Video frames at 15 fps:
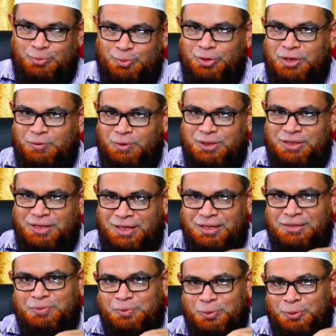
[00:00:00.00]
முதல் வந்து
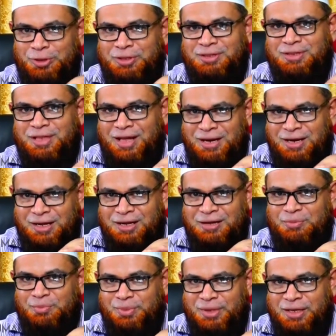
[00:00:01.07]
அது போய்
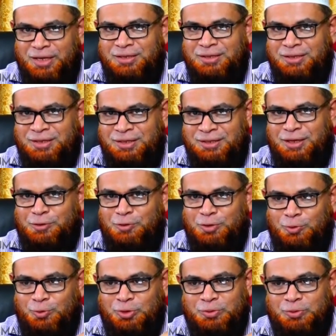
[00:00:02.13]
தானாக மேய்ந்து
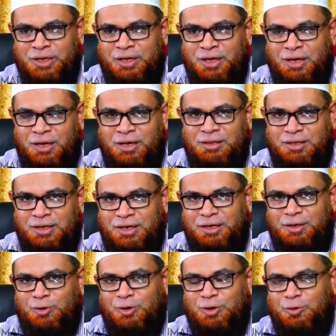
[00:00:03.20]
தன்னுடைய உணவை
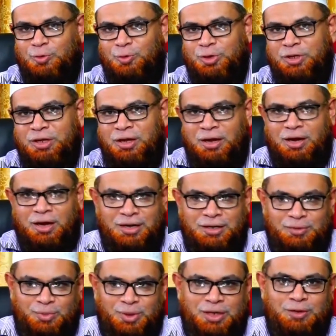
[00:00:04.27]
தேடிக்கொள்ளக்கூடிய
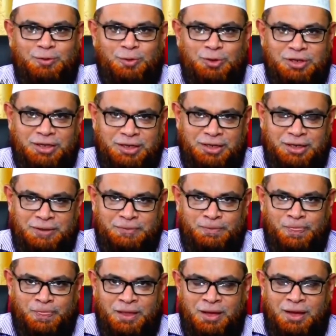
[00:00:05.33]
ஆடு மாடு ஒட்டகங்கள்
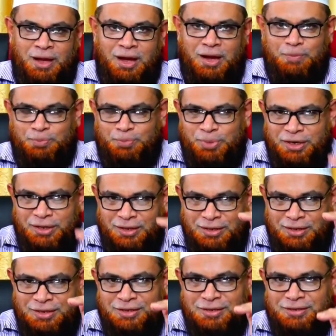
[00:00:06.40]
அப்படி
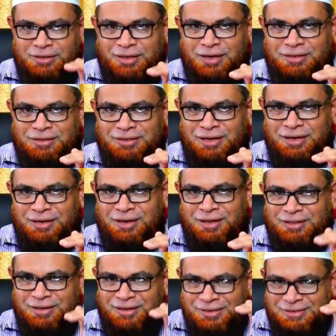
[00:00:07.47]
அது இருந்தால்தான்
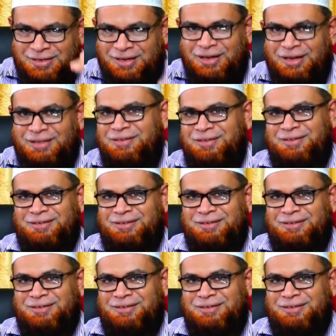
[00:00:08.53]
அதிலே ஜக்காத்